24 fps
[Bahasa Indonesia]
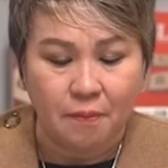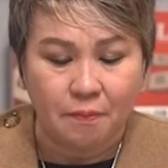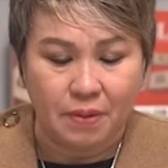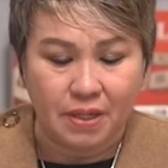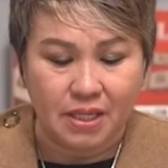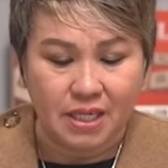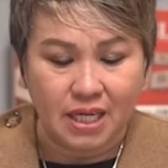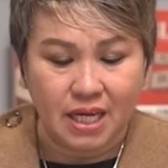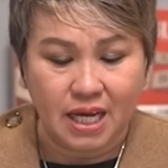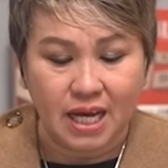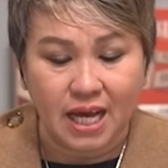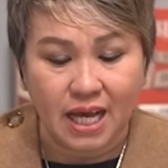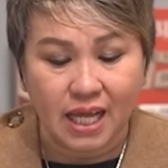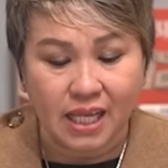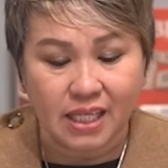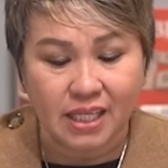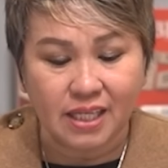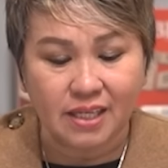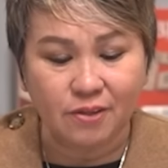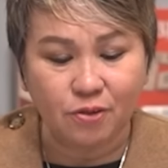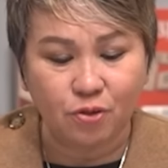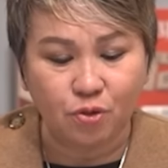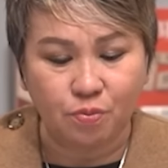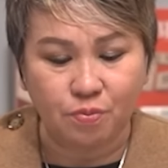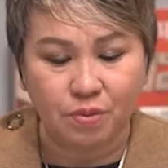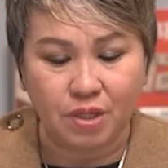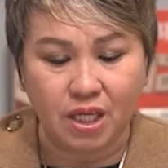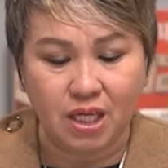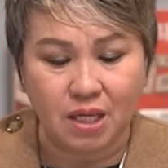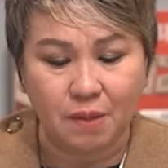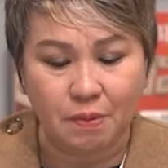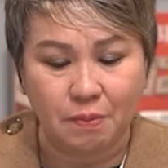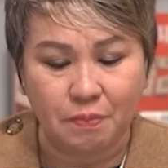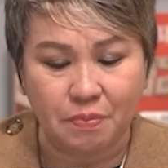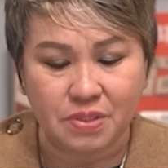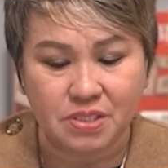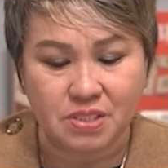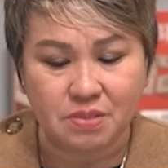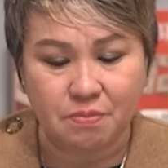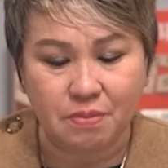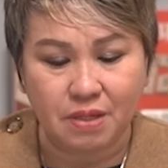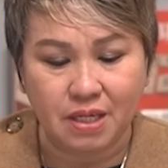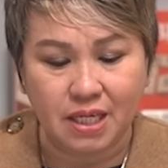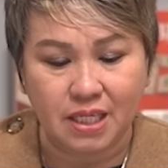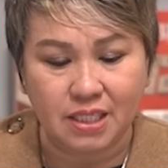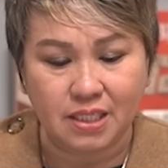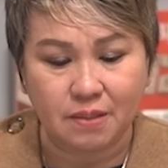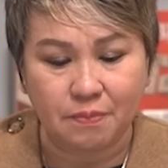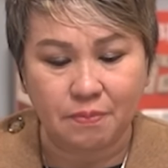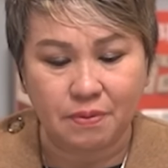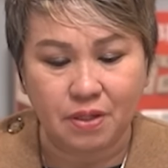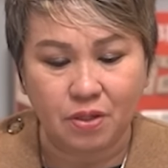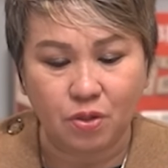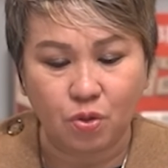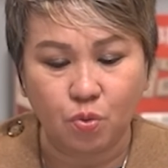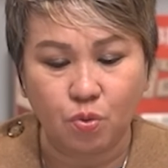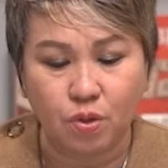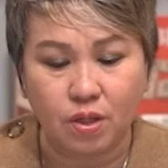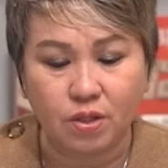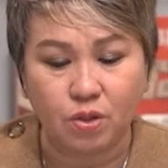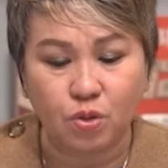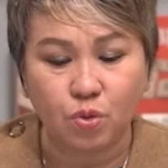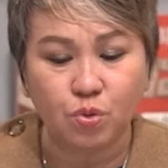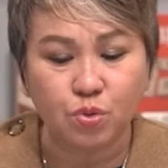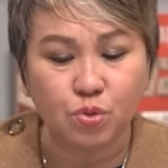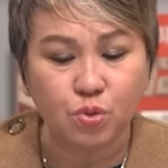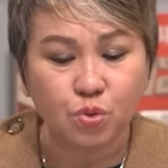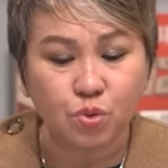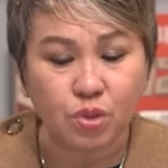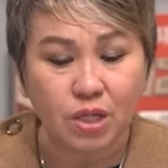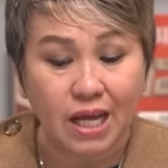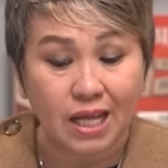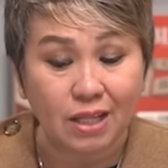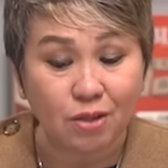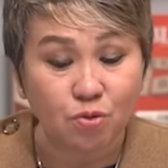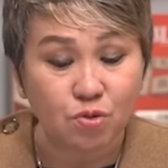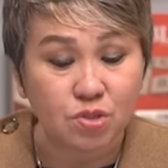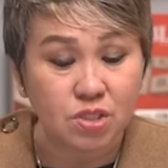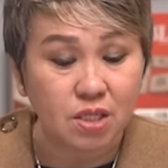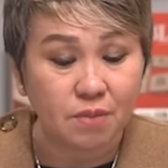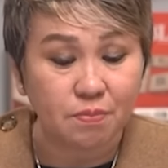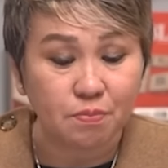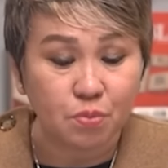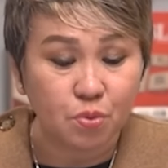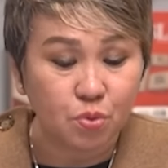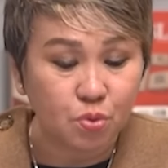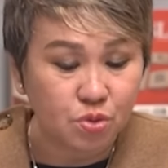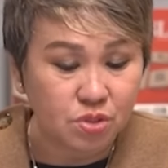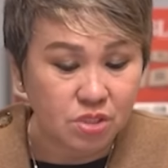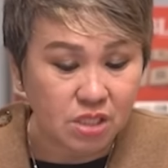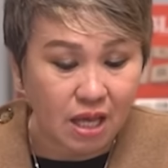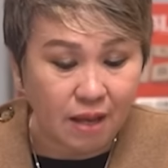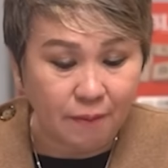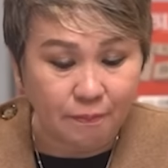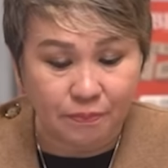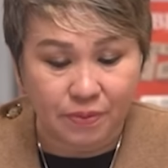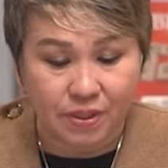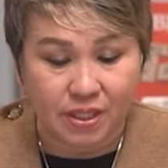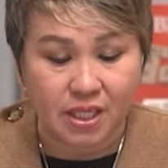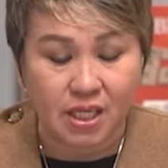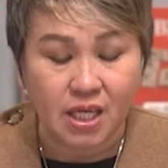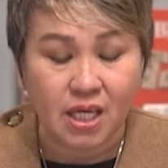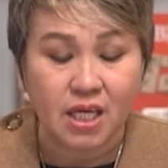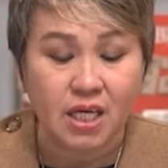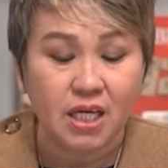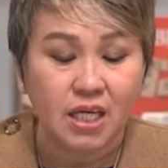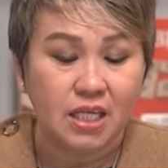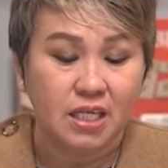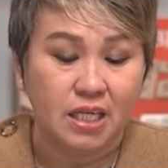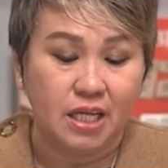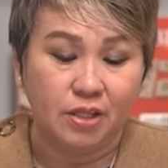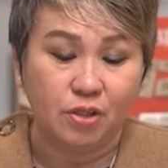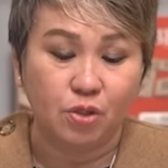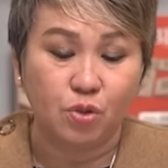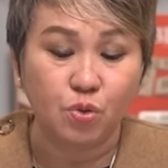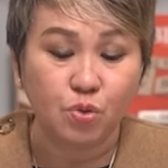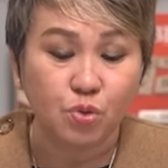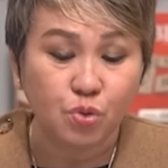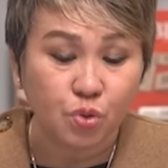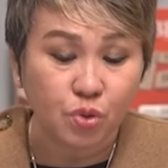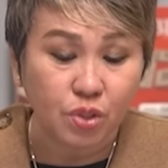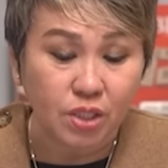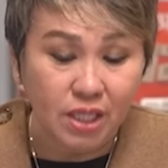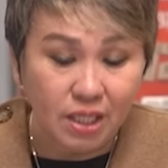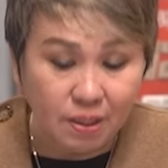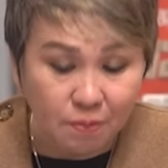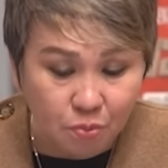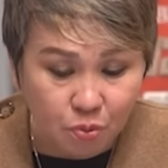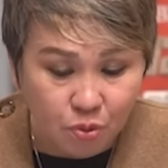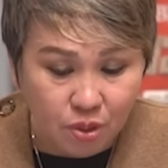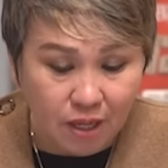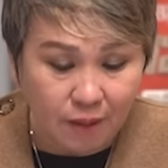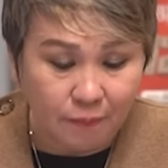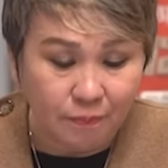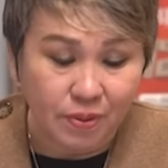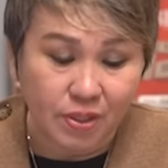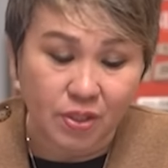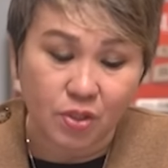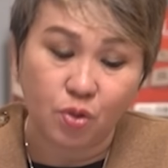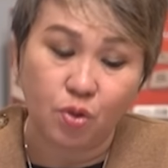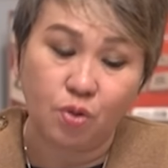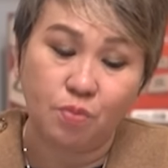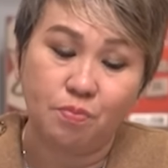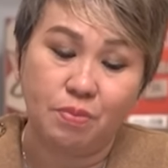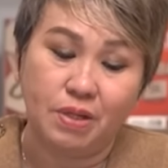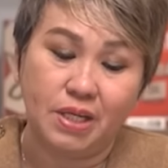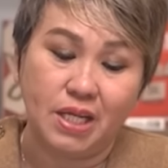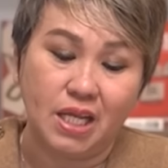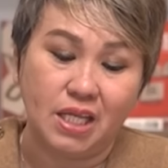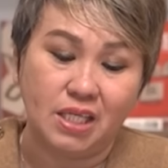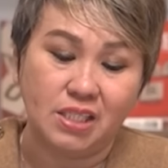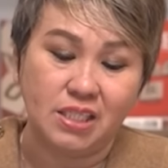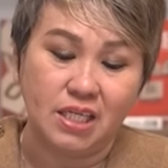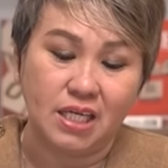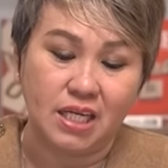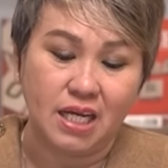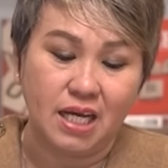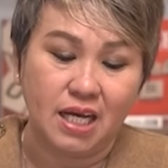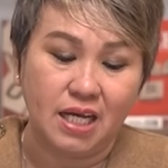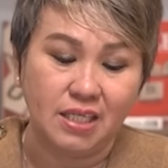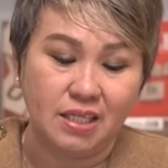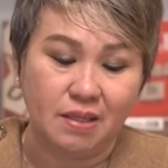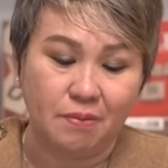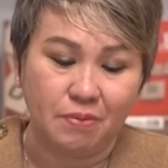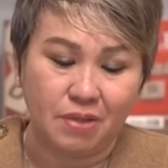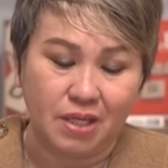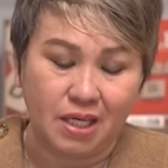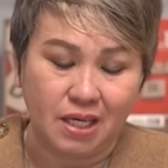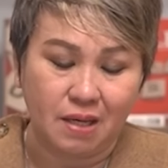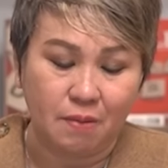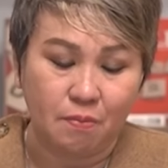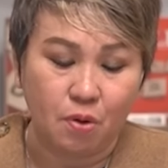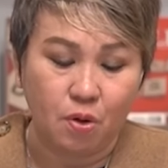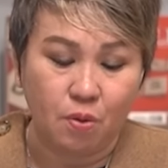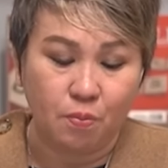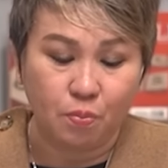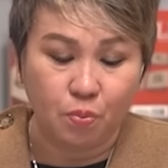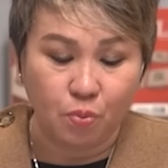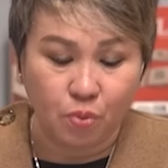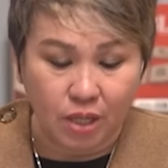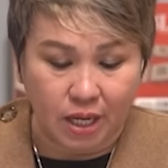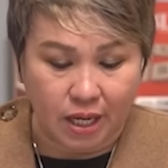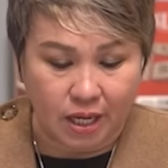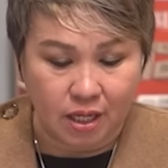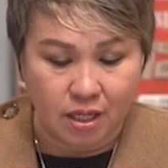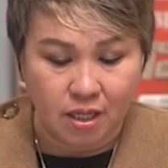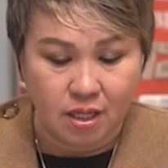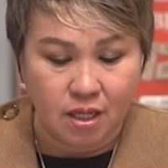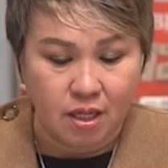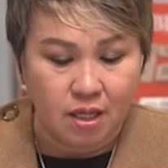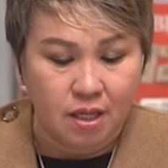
Pada hari itu mereka mempersembahkan kepada Tuhan 700 lembu sapi dan 7000 kambing domba dari jarahan yang mereka bawa pulang.